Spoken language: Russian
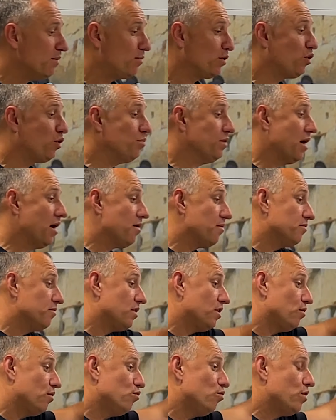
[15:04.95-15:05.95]
Потом я,
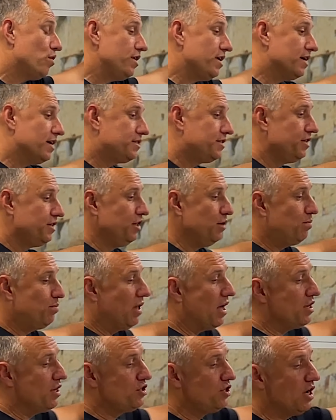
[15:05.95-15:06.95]
э, уходя от стены
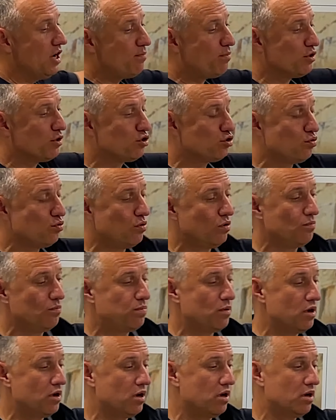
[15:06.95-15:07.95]
плача, я пошел
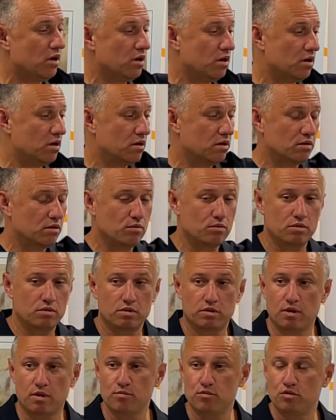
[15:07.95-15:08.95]

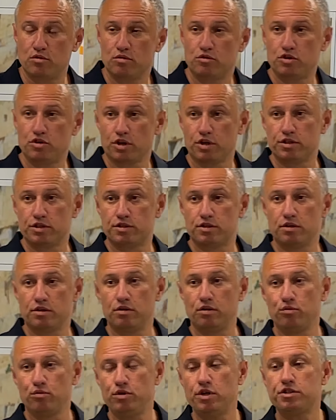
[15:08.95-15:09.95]
по, там, через
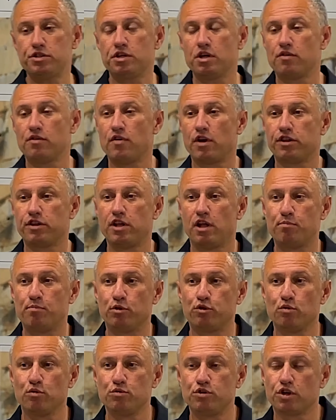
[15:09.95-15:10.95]
иудейский квартал,
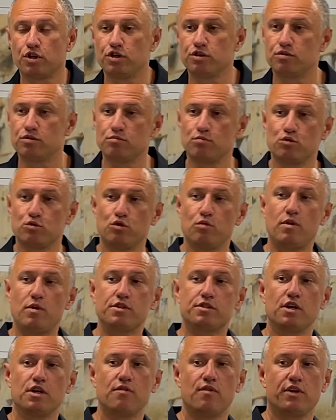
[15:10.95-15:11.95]
потом через
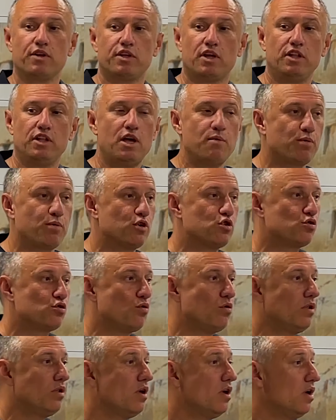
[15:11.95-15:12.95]
мусульманский квартал, я
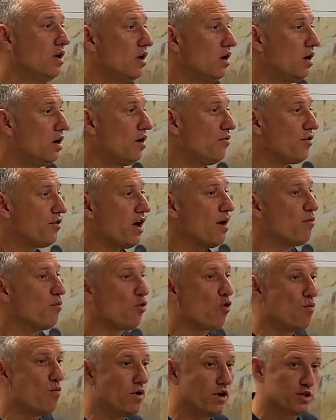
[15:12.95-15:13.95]
пришел а, в храм
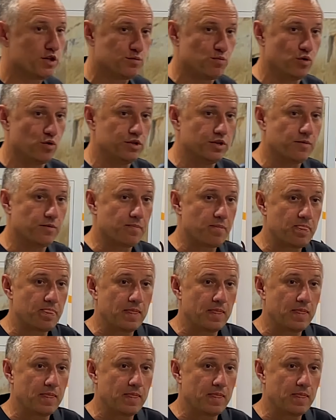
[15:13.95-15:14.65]
гроба Господня.